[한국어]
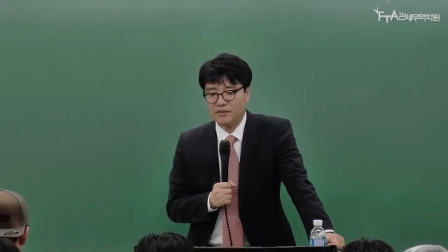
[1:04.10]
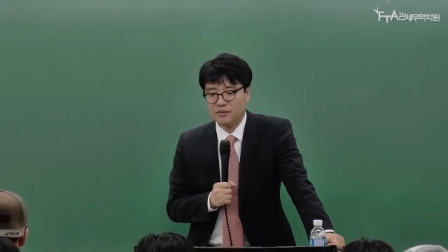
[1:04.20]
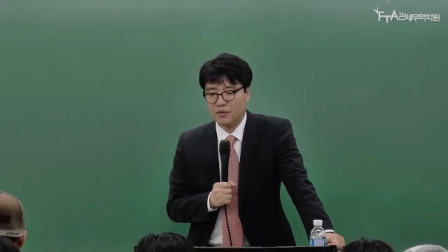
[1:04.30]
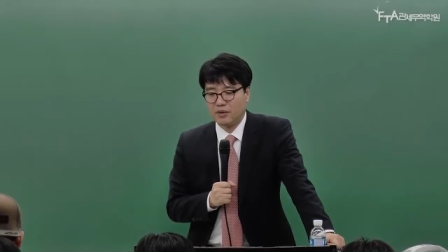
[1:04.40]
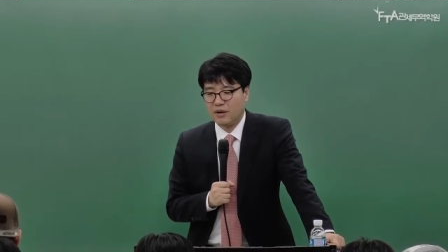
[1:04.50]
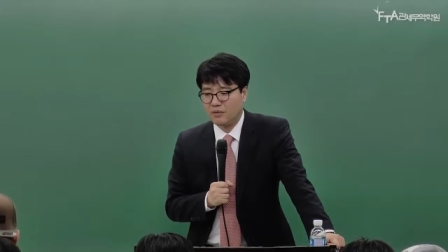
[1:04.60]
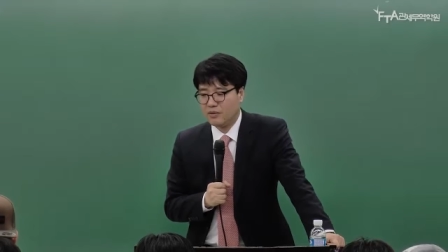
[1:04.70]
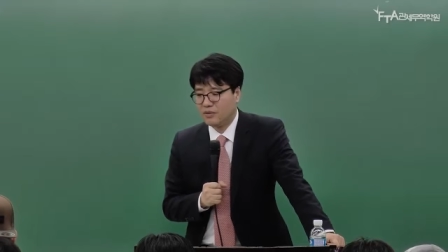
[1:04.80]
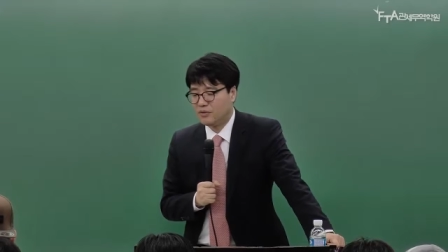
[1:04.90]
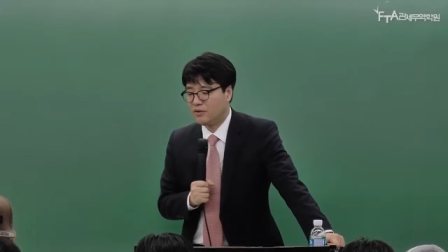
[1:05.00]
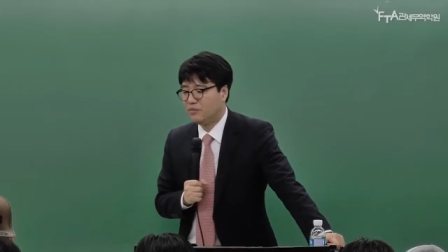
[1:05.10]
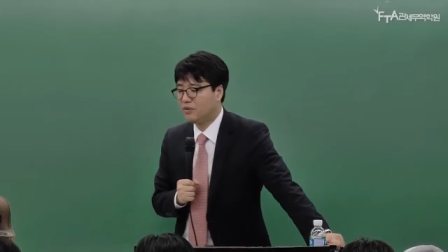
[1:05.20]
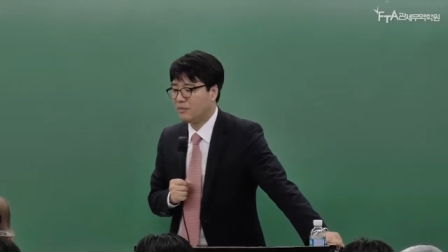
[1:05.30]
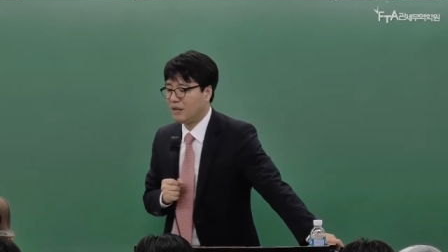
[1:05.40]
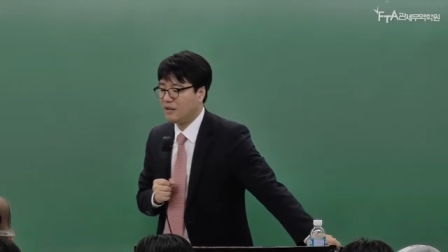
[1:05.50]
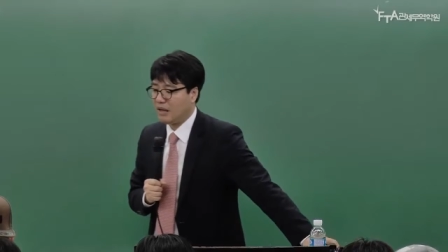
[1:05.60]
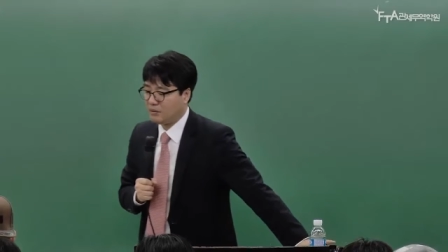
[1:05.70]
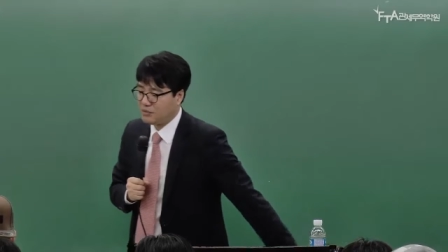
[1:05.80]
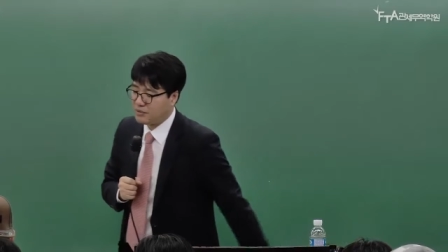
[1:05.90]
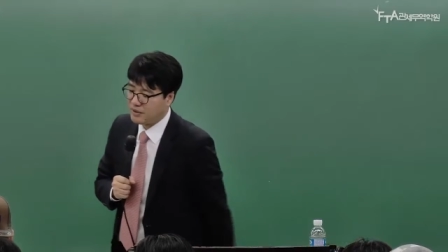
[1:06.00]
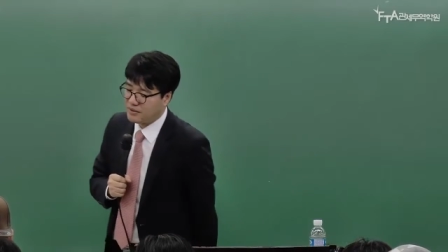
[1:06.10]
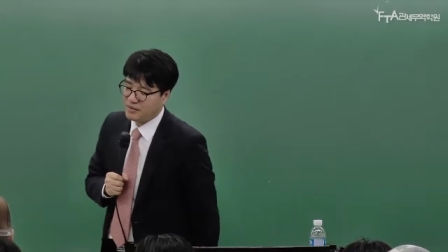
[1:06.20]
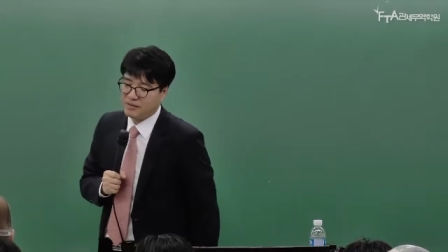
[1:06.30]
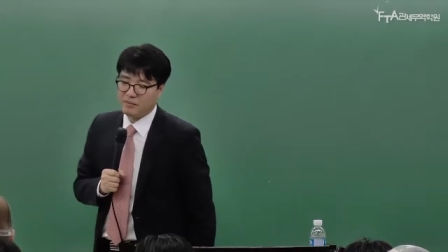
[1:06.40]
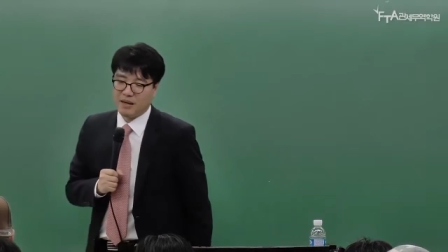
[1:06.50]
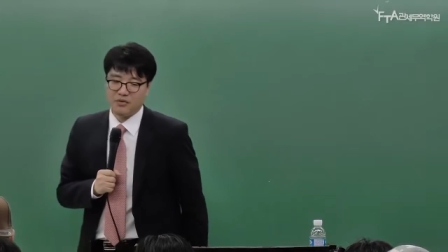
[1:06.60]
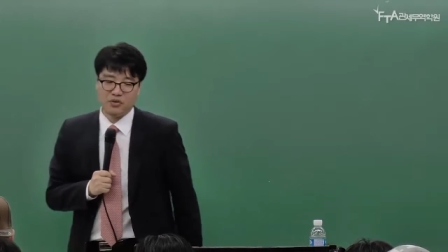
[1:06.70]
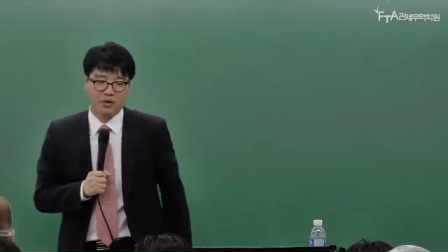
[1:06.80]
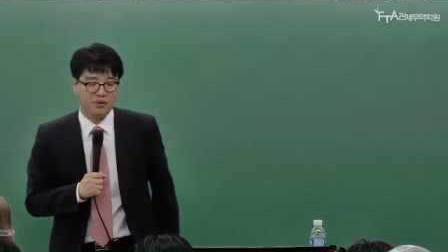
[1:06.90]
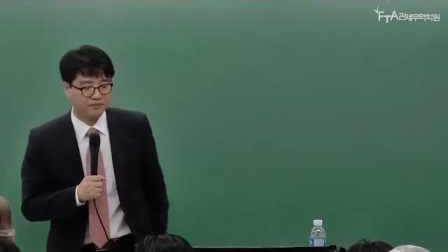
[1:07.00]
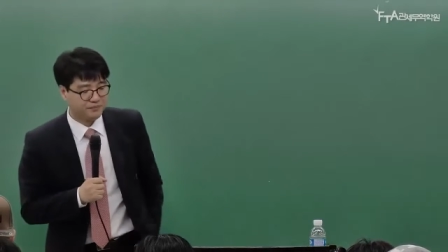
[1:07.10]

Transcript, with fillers: 수 있도록 하고 점수가 많이 나오도록 하는 시험이 맞죠.